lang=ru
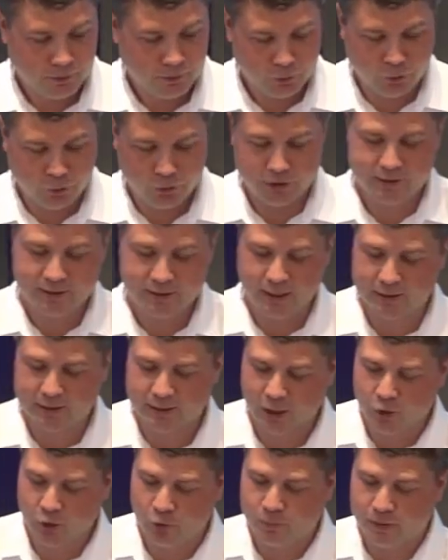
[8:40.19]
То есть,
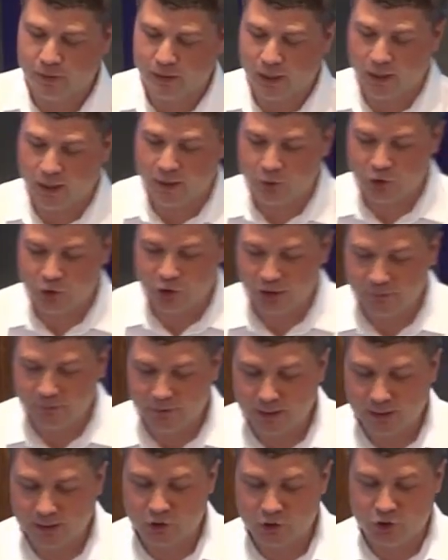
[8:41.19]
когда я упрекаю
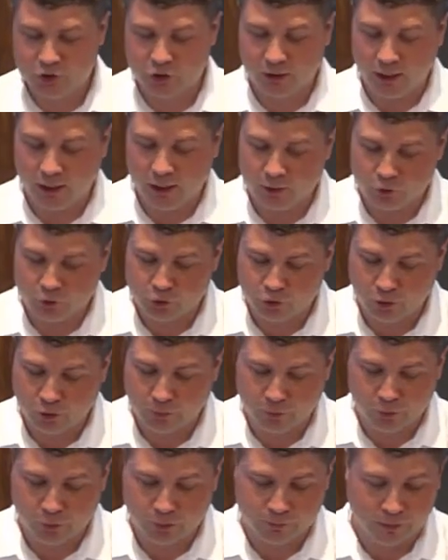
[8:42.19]
человека и желаю,
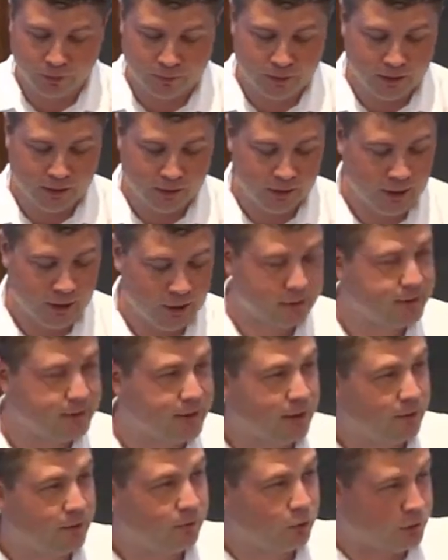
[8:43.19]
чтобы он поменялся,
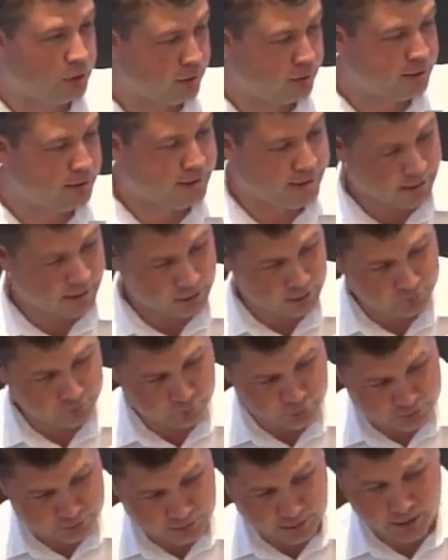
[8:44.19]
я говорю, ты сделал
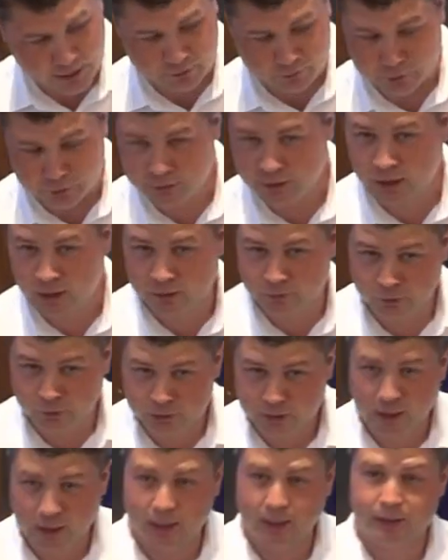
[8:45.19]
вот так, вот так,
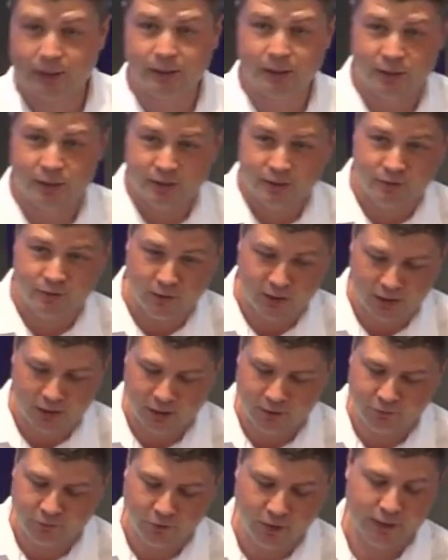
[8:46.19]
вот так, это
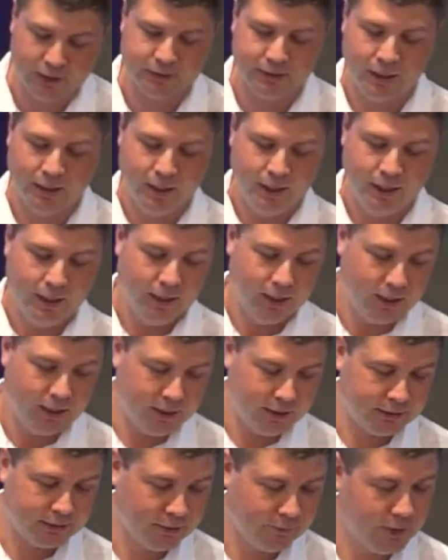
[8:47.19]
действительно факт,
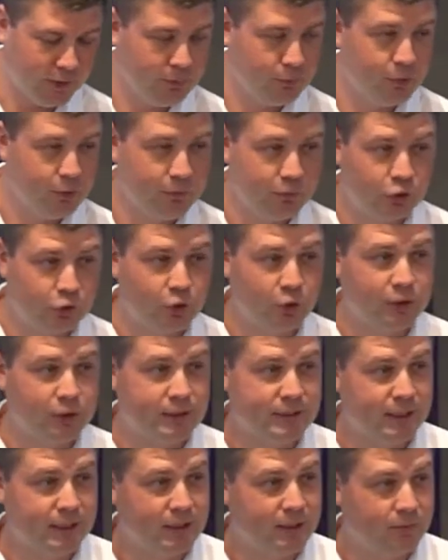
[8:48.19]
«А давай будем что-то
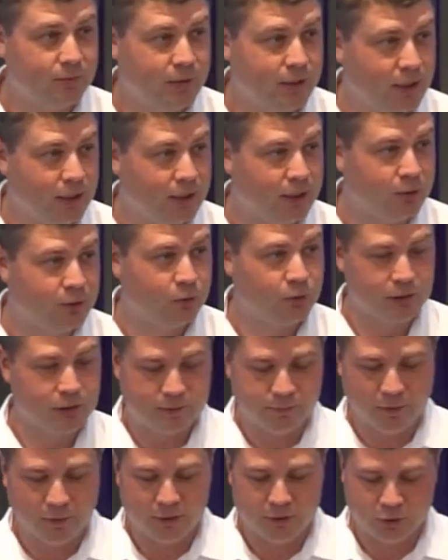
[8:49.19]
с этим делать. У нас
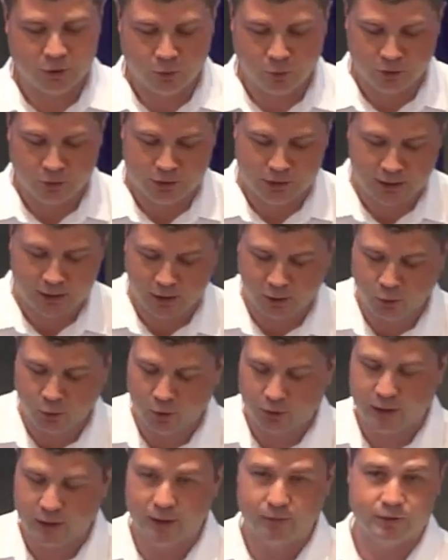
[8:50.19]
происходит
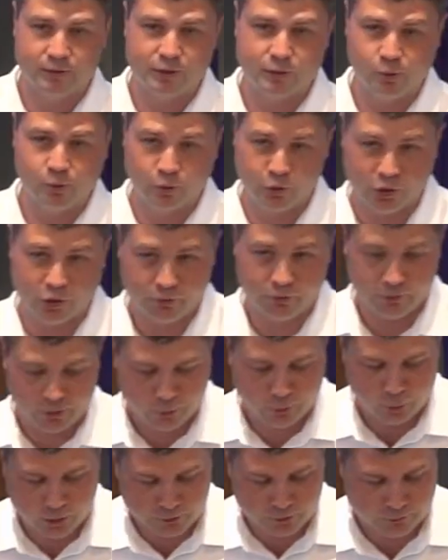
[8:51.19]
диалог, я
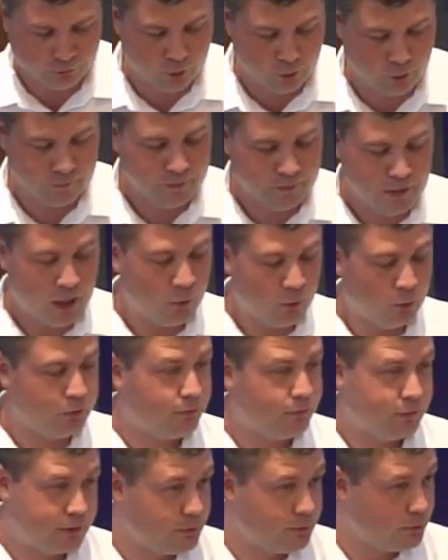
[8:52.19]
выслушиваю его, он
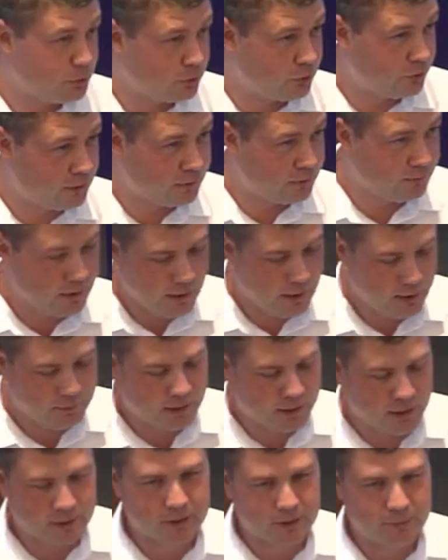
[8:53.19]
выслушивает меня, мы
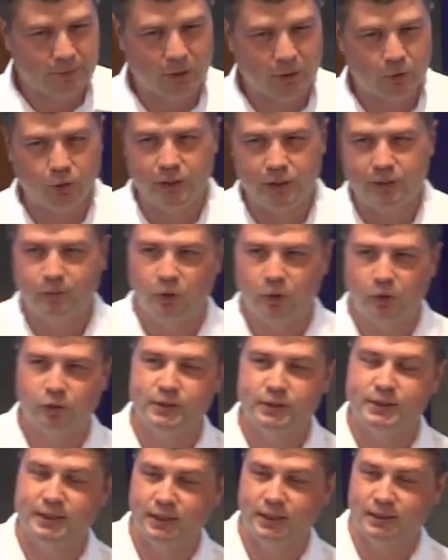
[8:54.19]
как-то приходим к
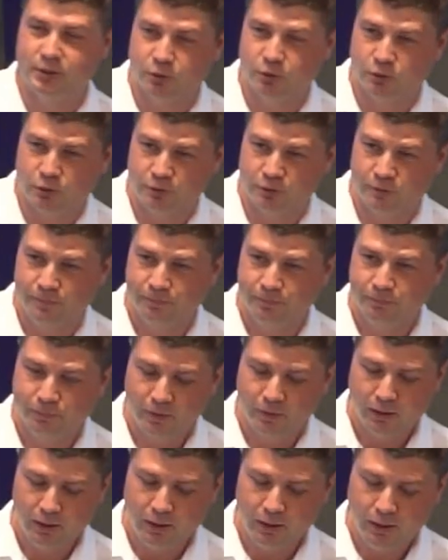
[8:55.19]
консенсусу.
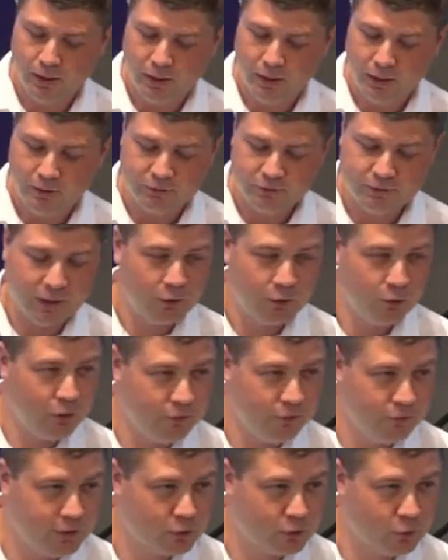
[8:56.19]
Второй
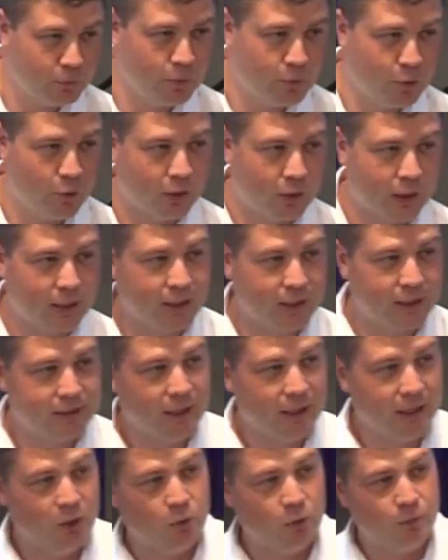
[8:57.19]
вид упрека,
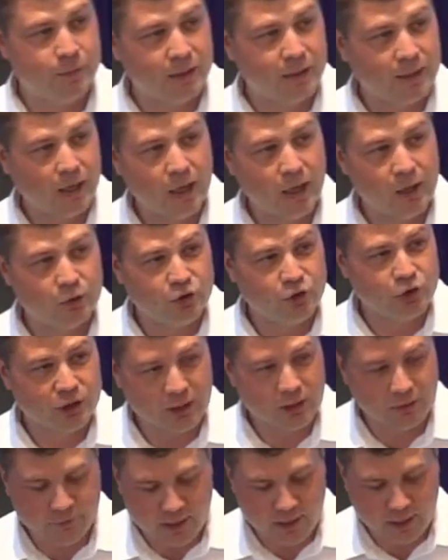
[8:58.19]
когда я упрекаю
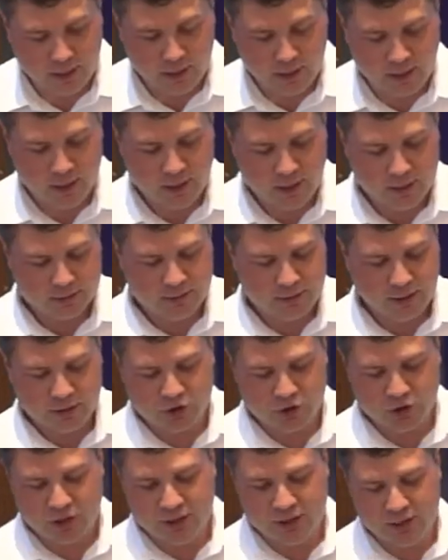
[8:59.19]
человека,
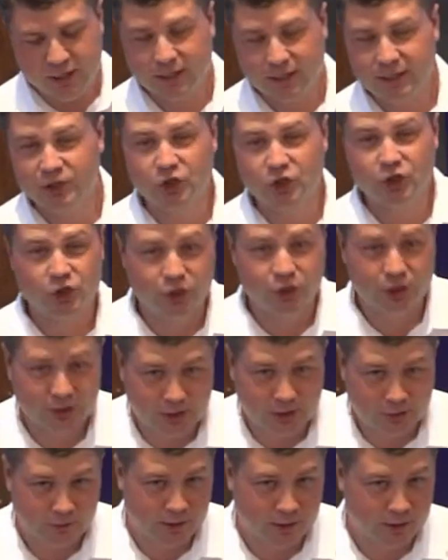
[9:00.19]
даже не
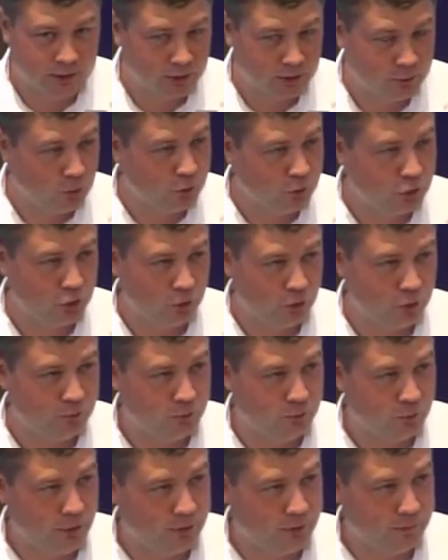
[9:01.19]
рассчитывая на то, что он
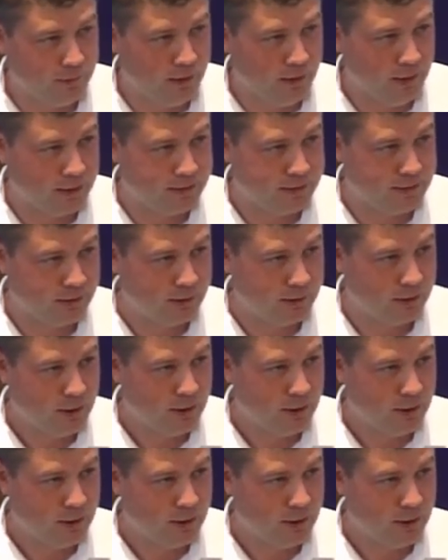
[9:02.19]
будет меняться.